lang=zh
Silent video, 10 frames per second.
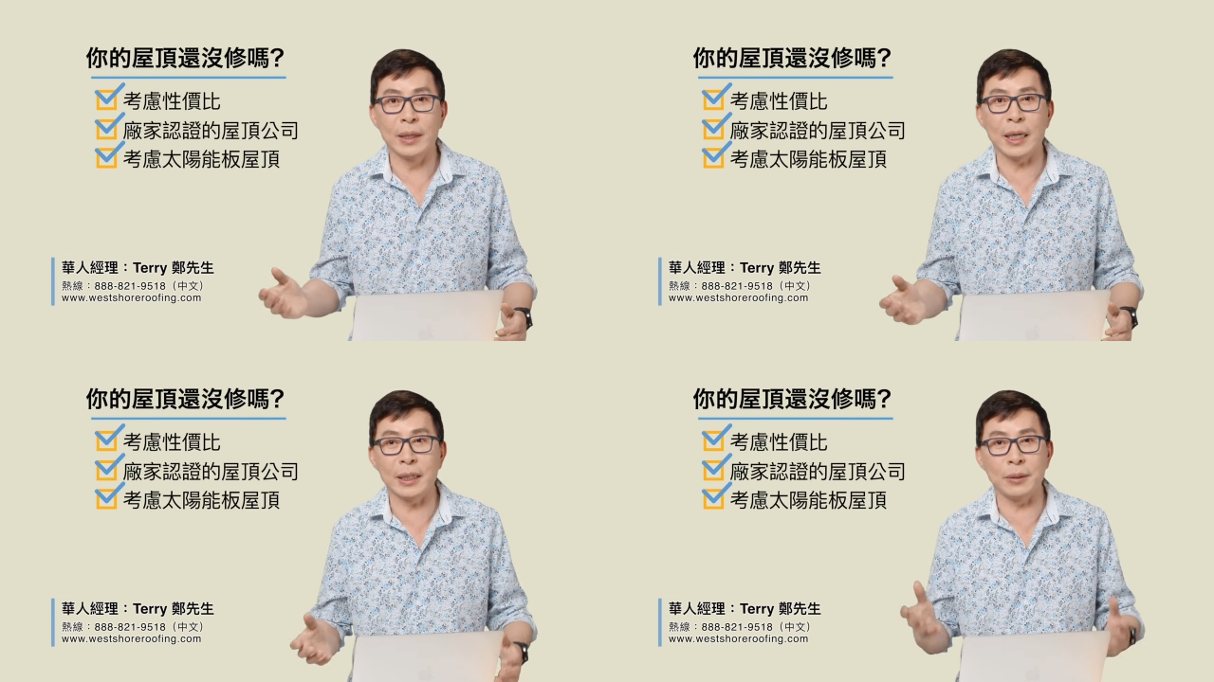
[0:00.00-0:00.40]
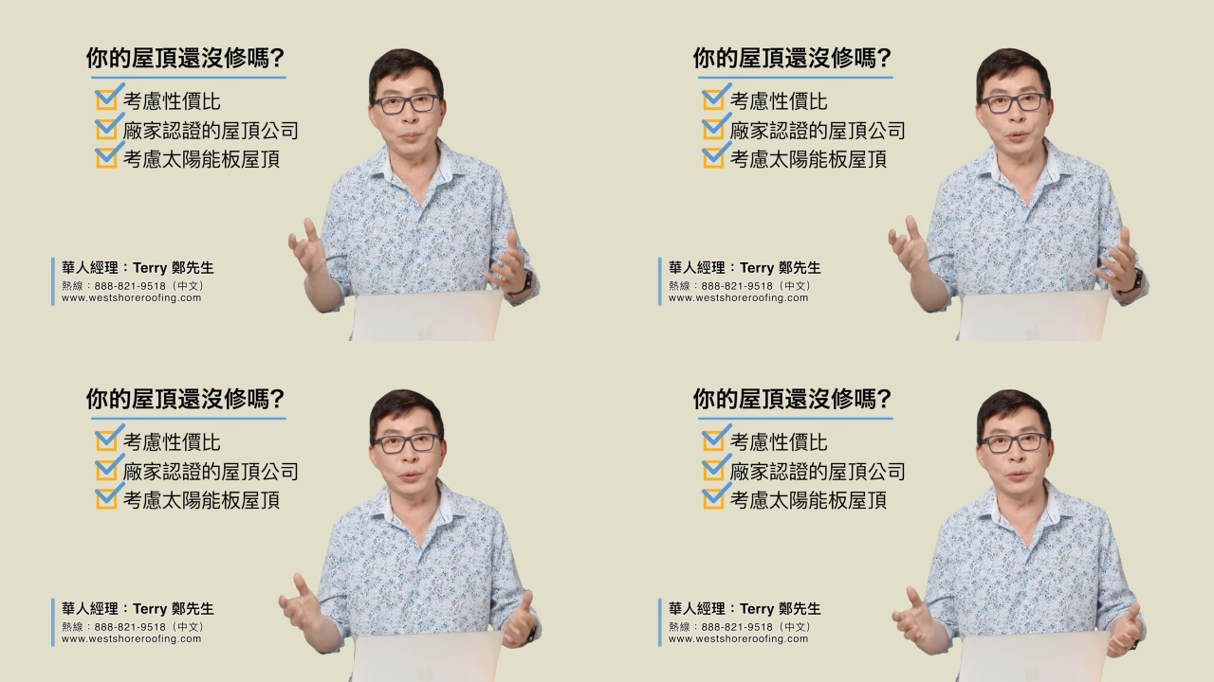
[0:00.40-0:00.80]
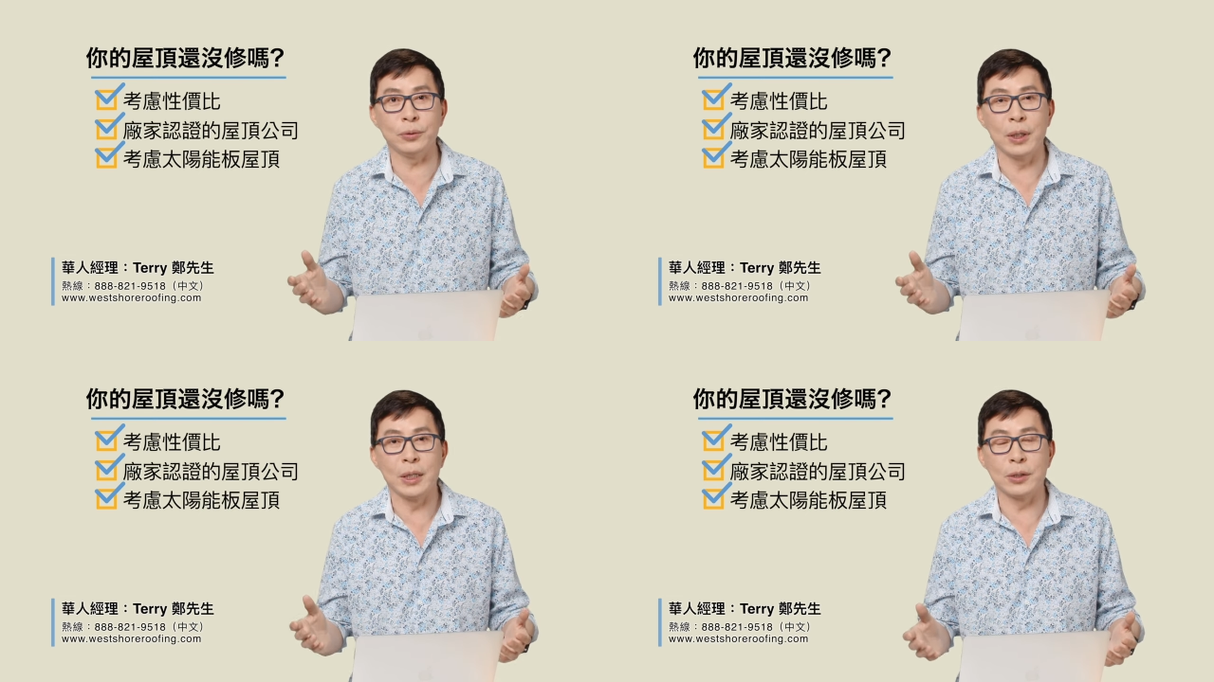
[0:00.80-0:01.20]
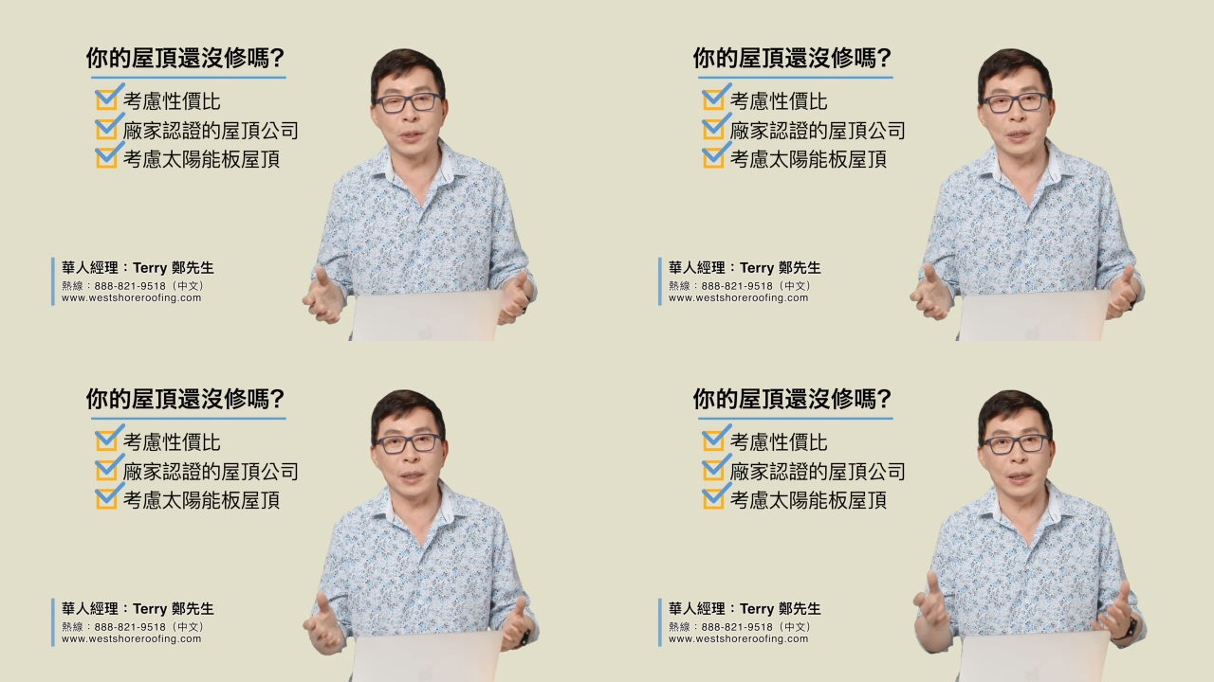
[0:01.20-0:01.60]
那你不如就
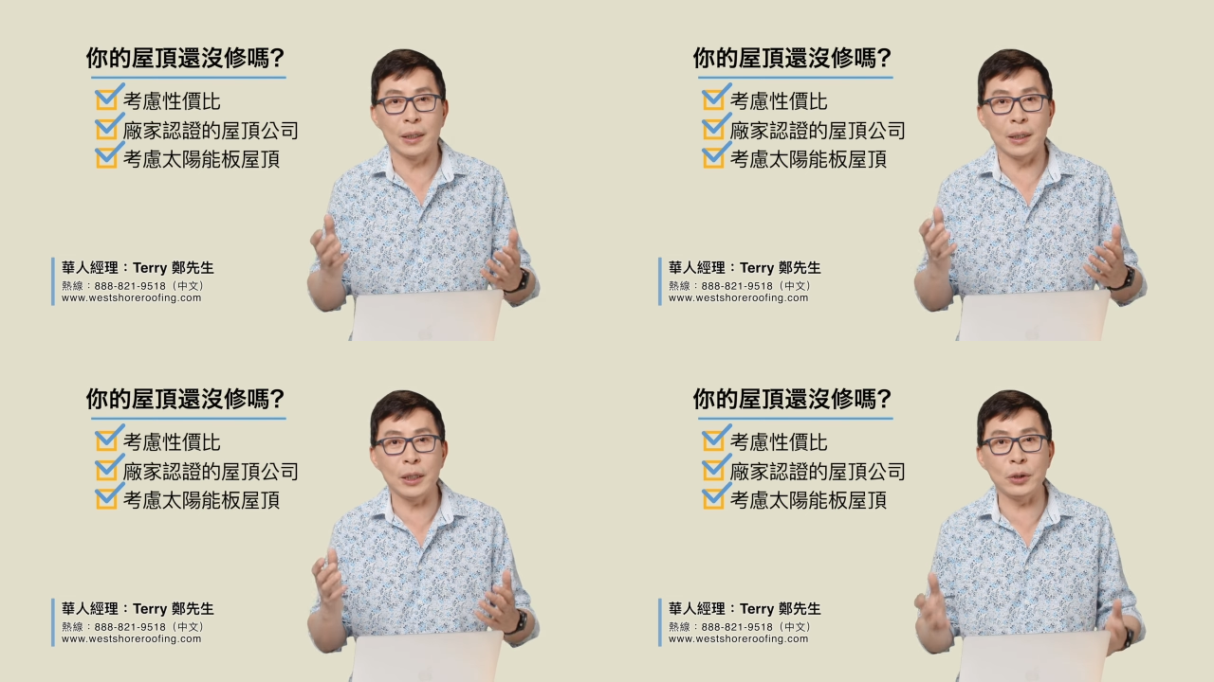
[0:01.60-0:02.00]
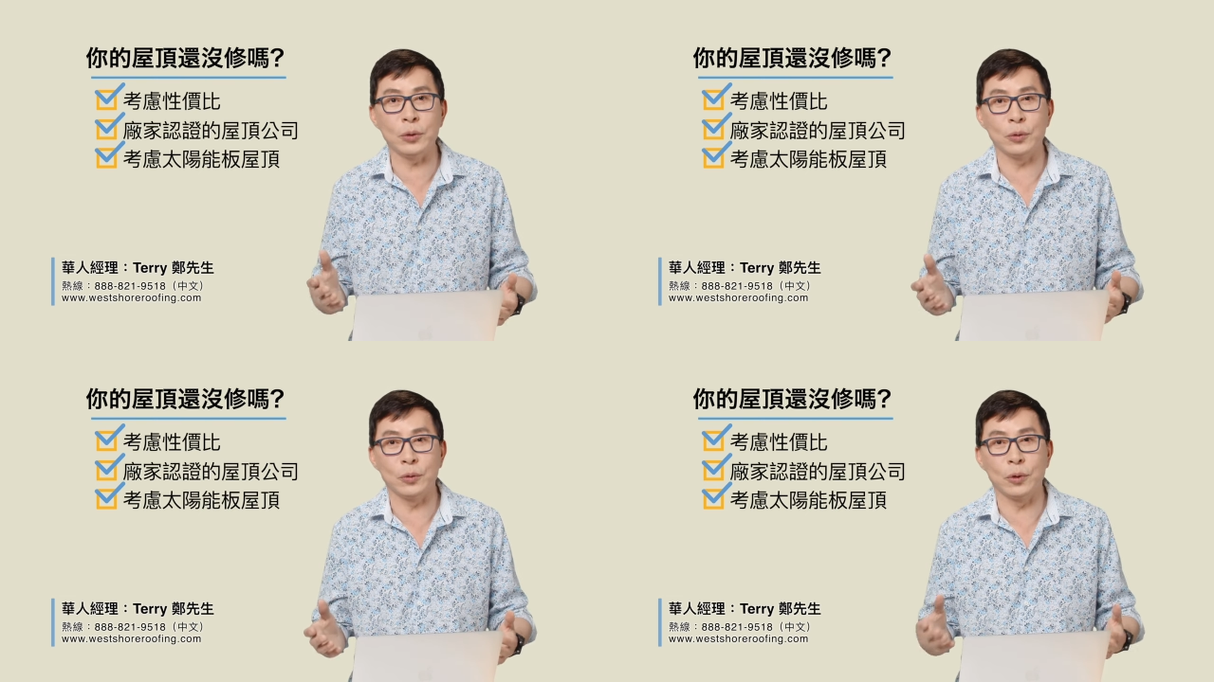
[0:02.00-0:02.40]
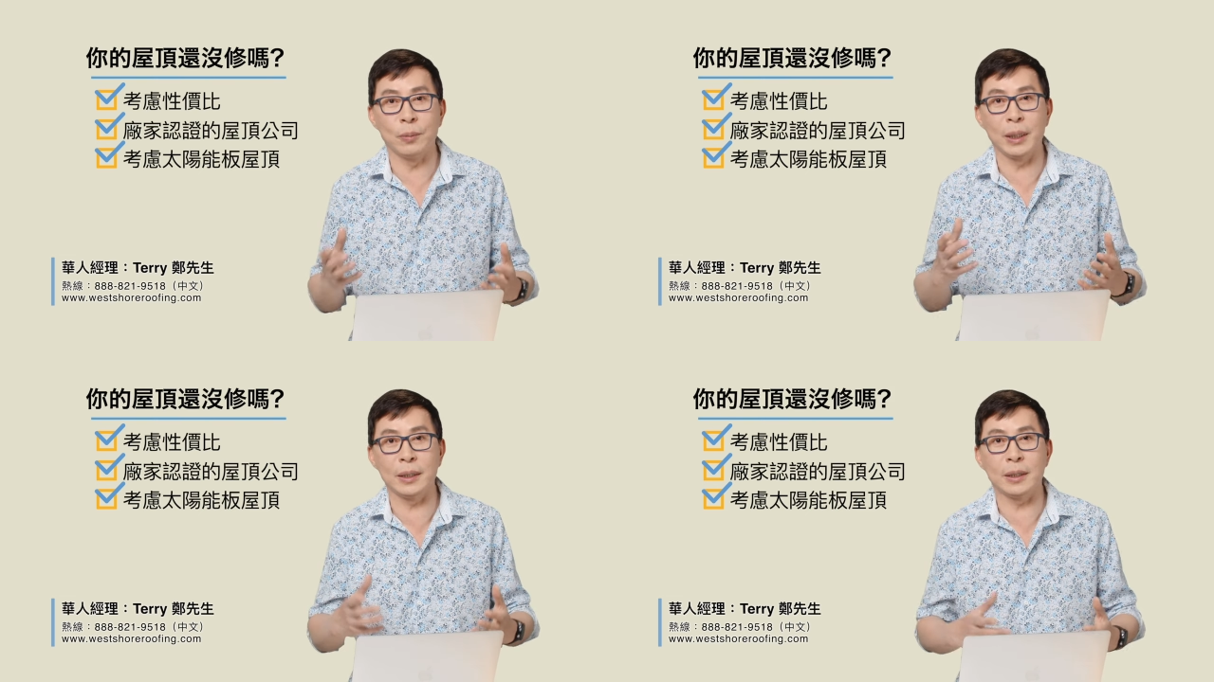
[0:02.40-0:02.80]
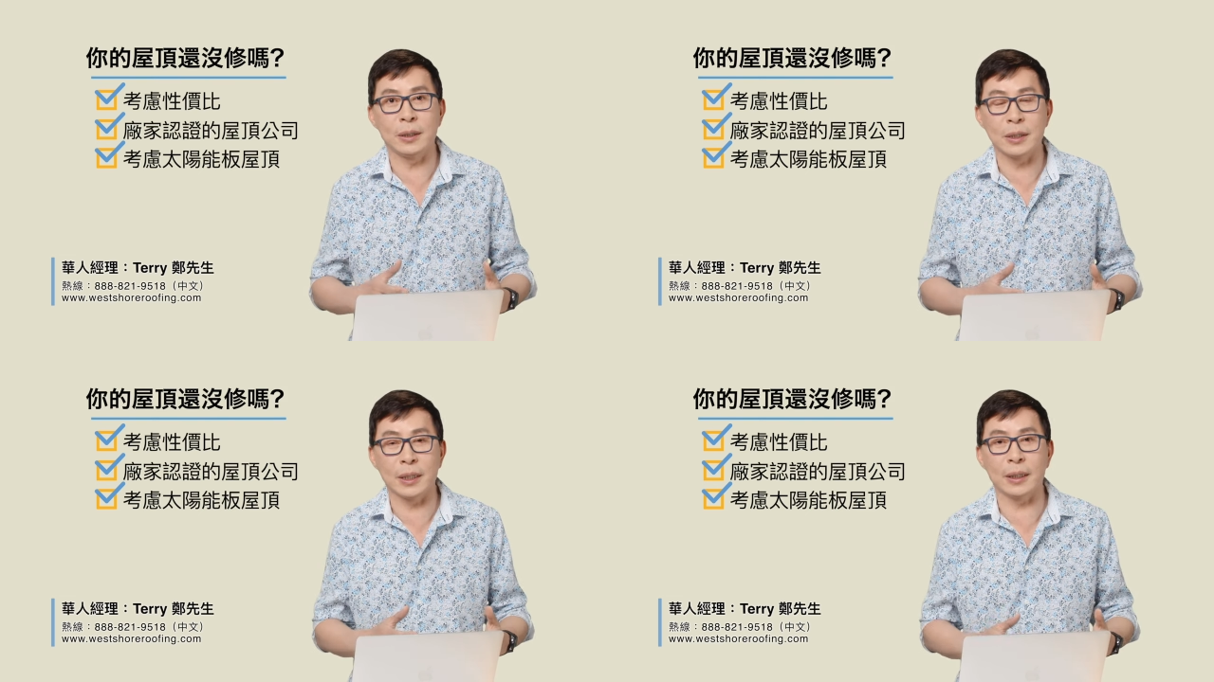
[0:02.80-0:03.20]
是利用我们
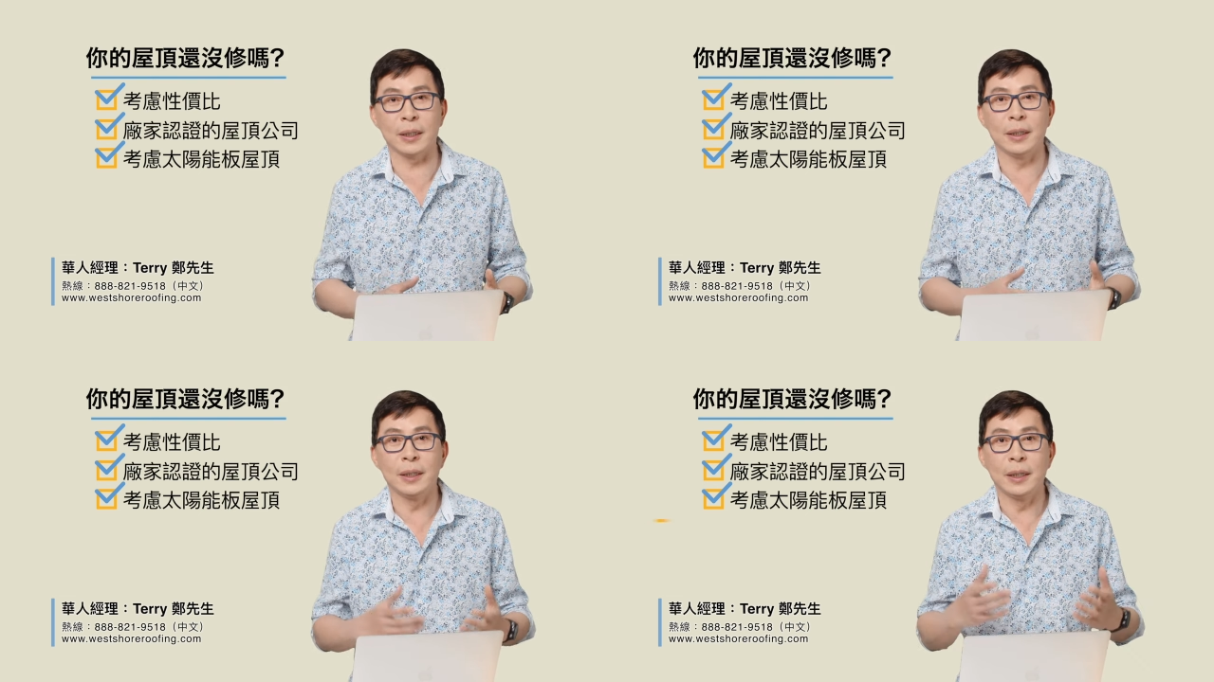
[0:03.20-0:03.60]
这个